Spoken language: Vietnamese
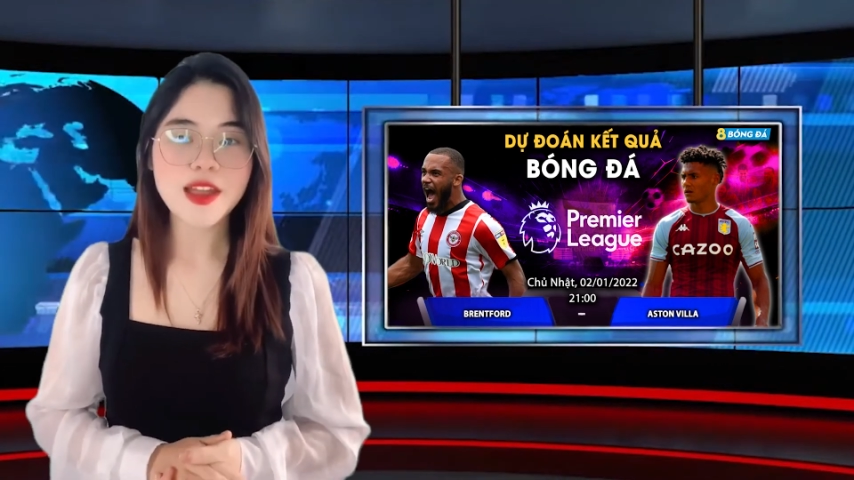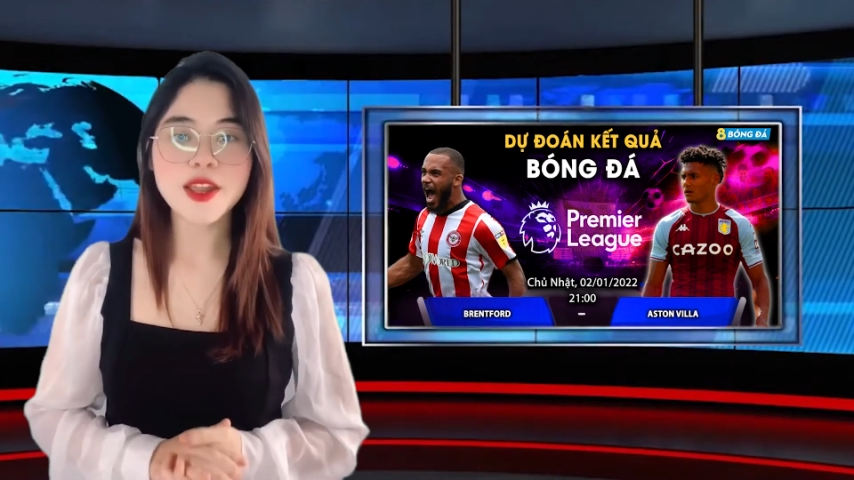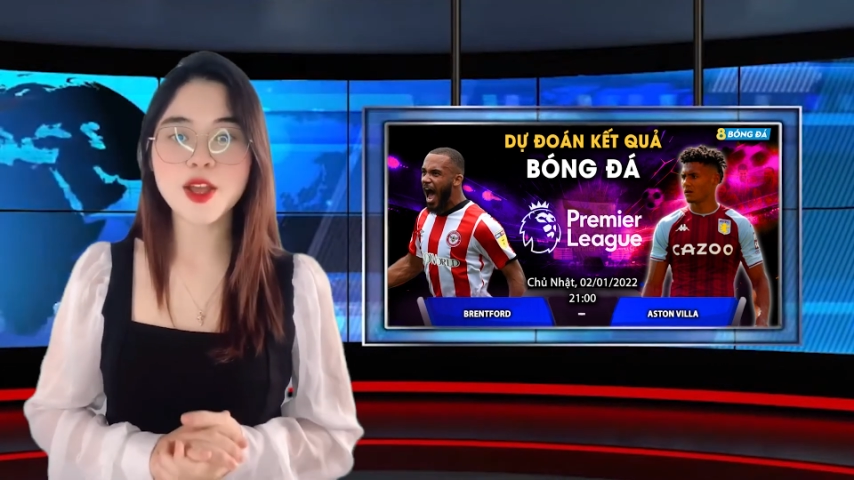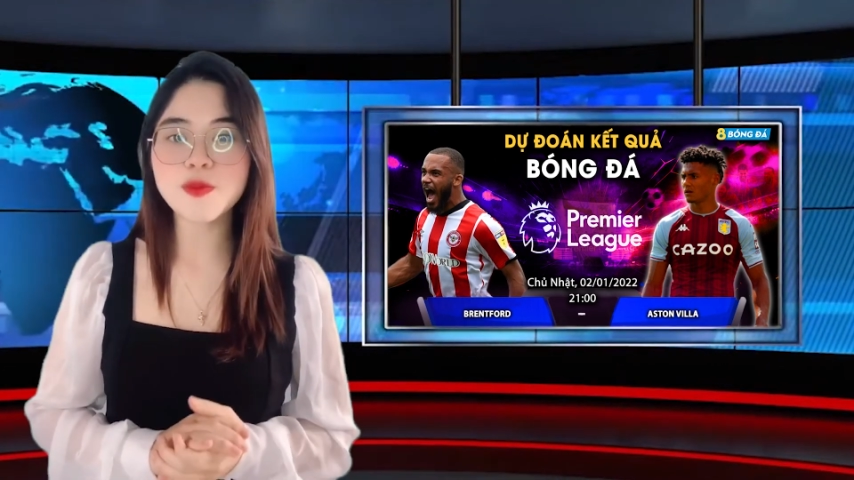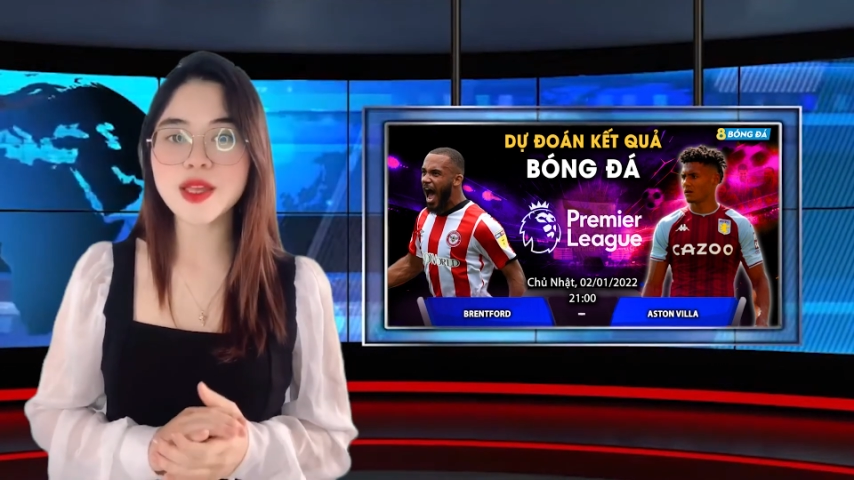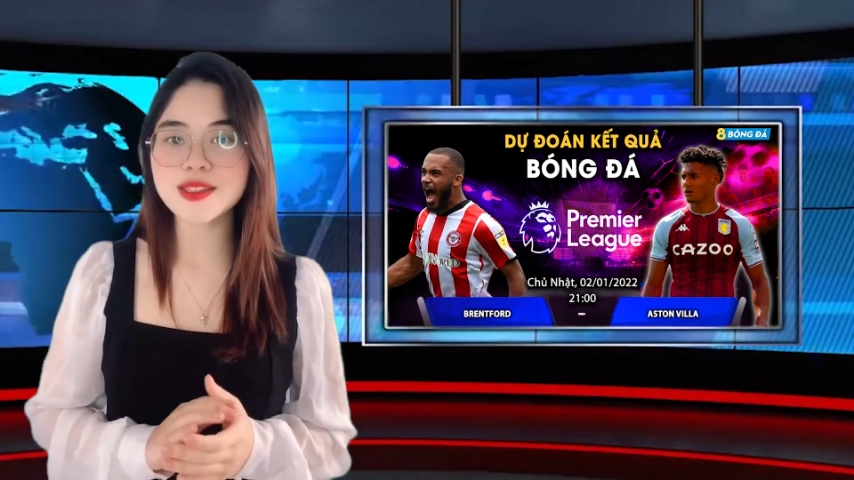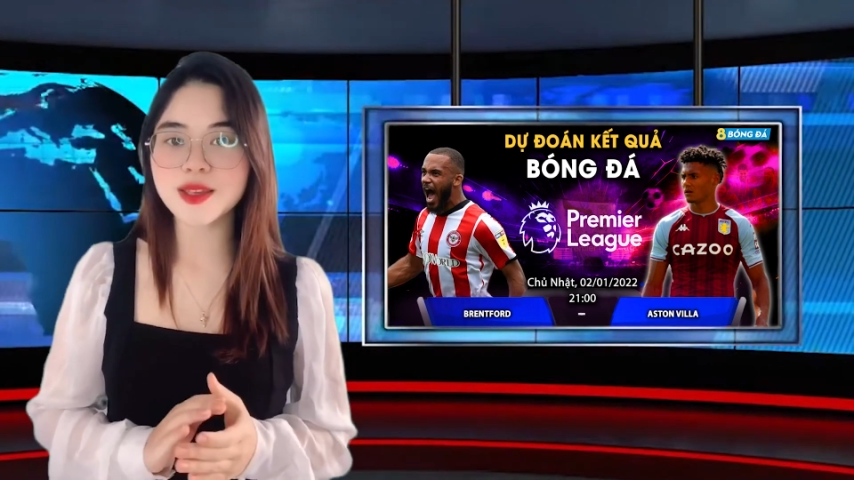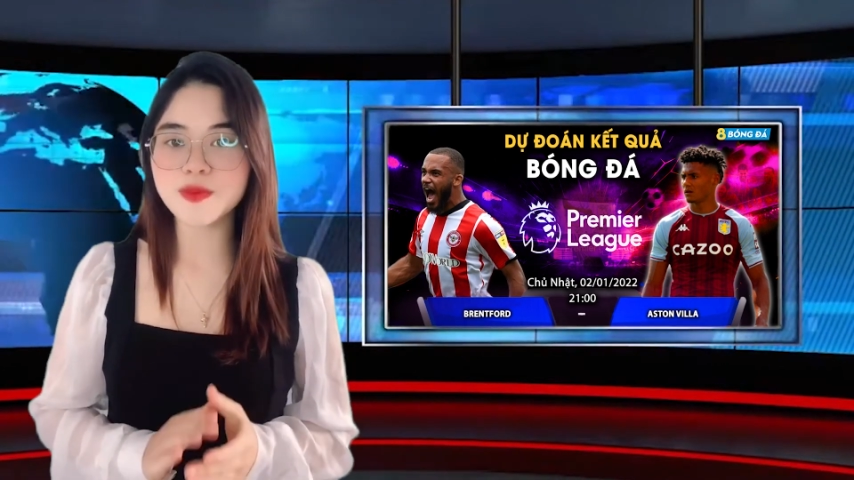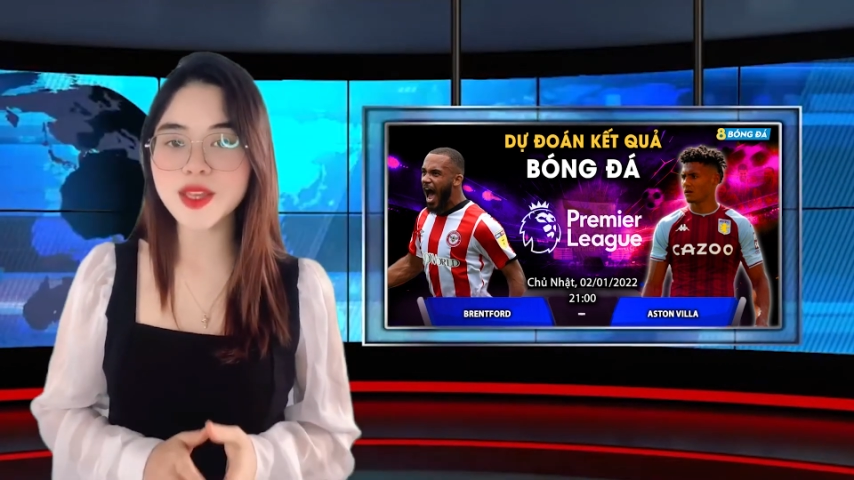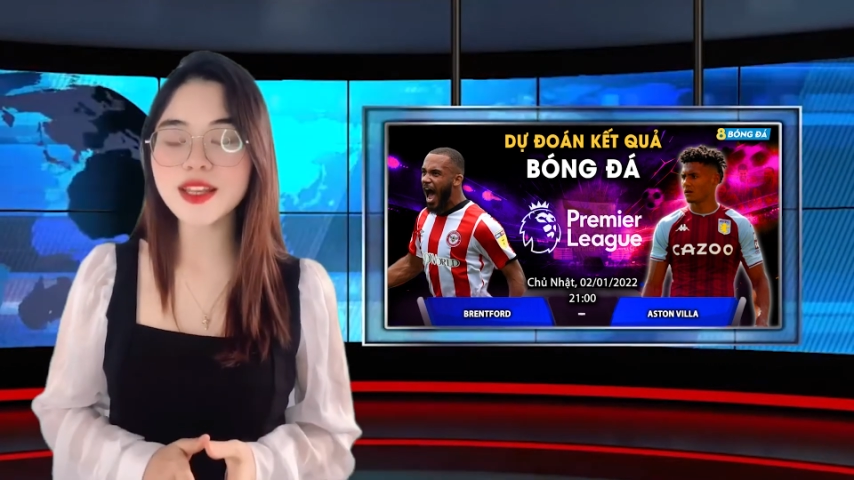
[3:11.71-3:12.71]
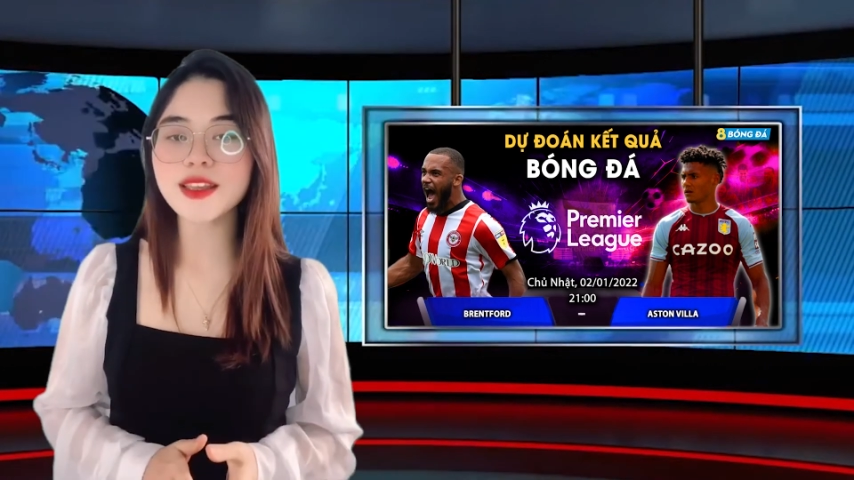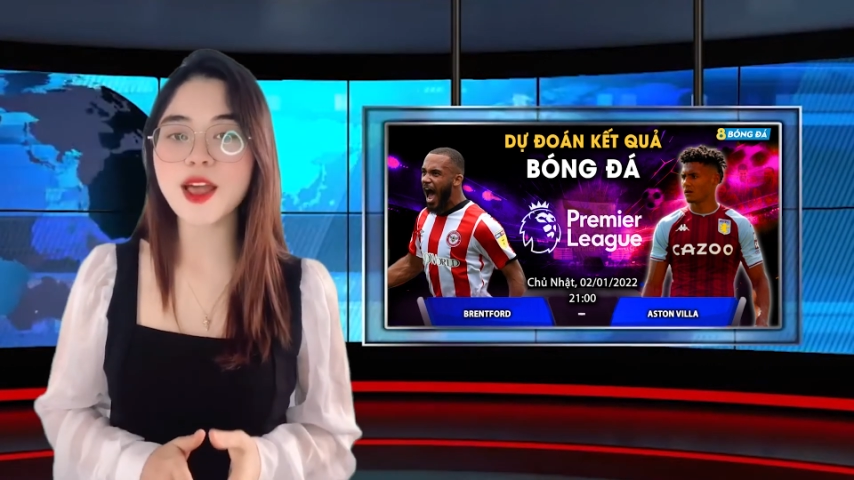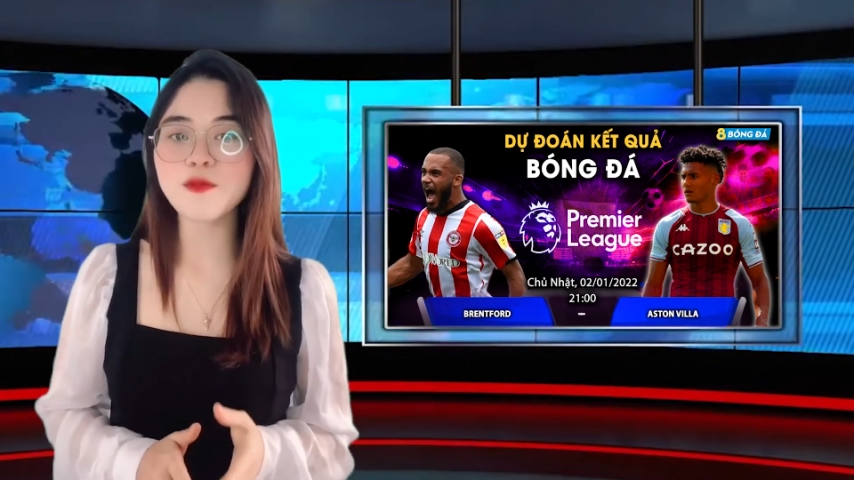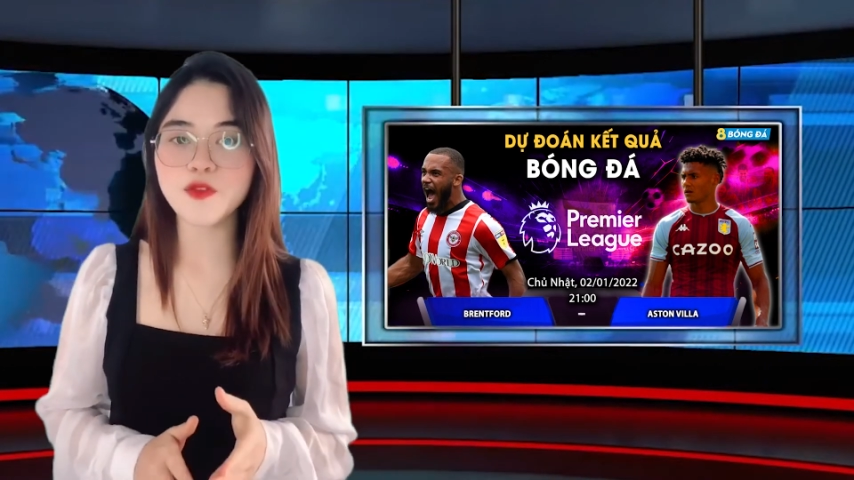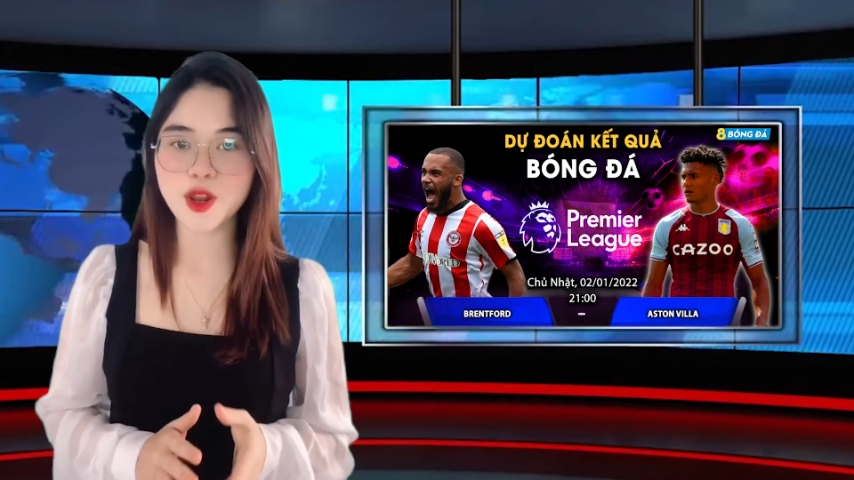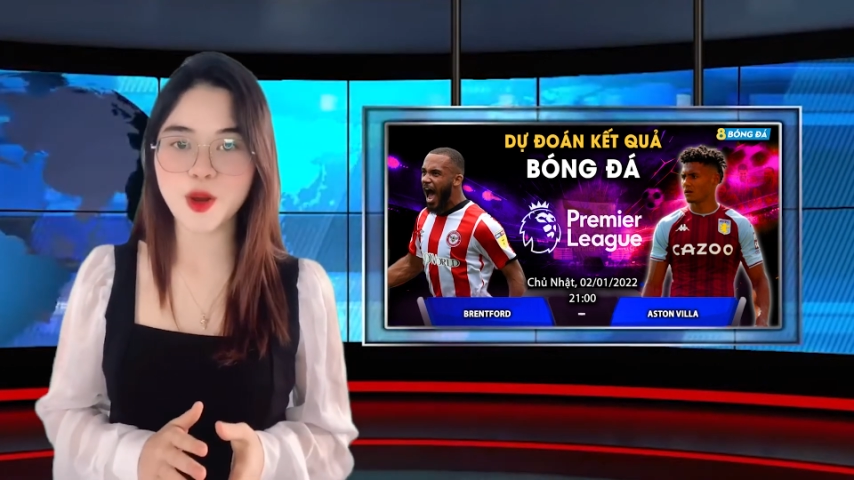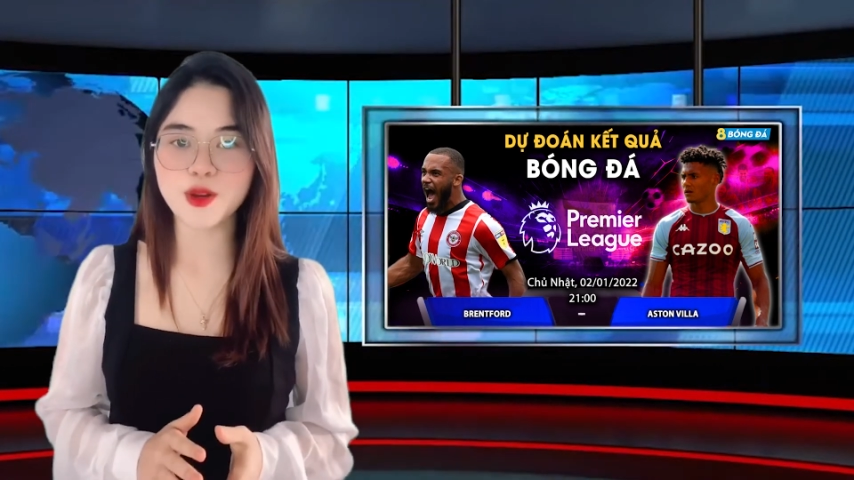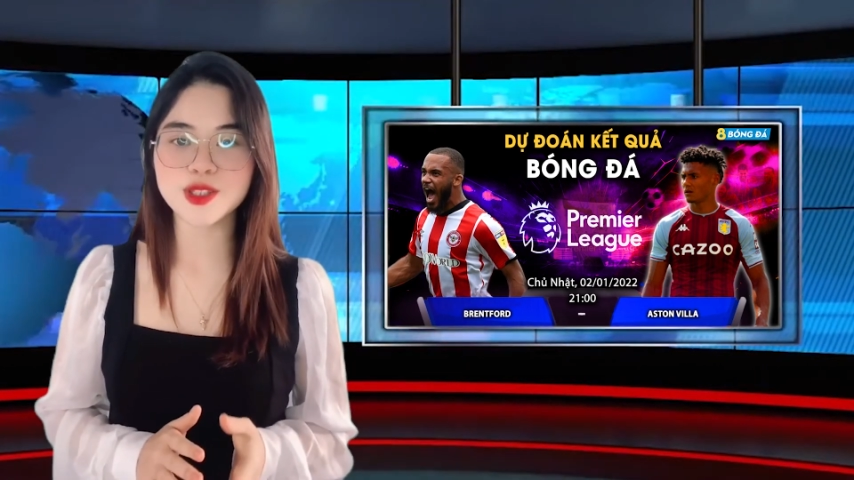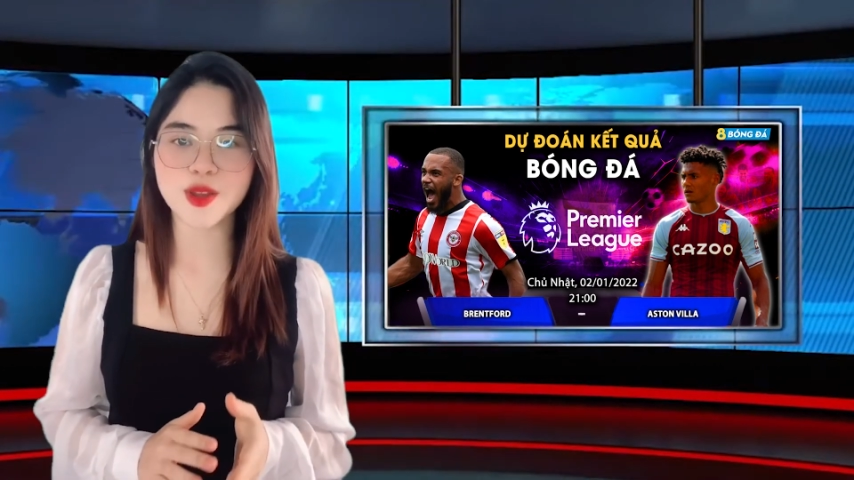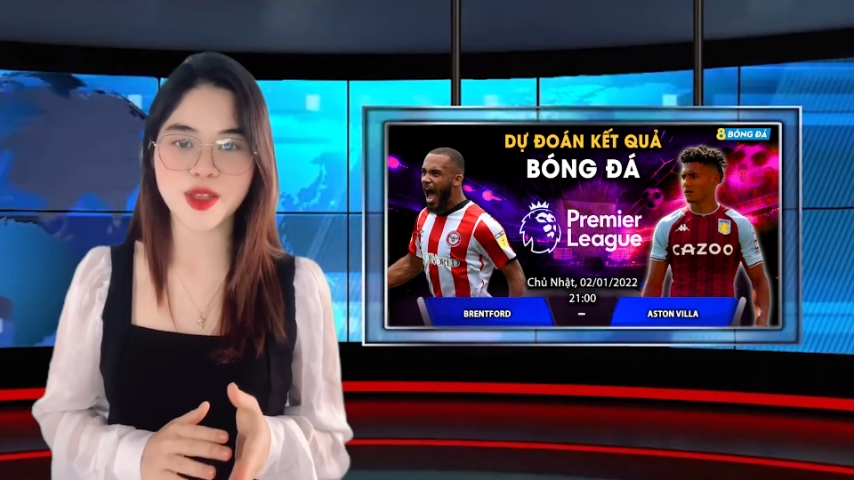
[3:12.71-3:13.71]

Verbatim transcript: để cập nhật sớm nhất các video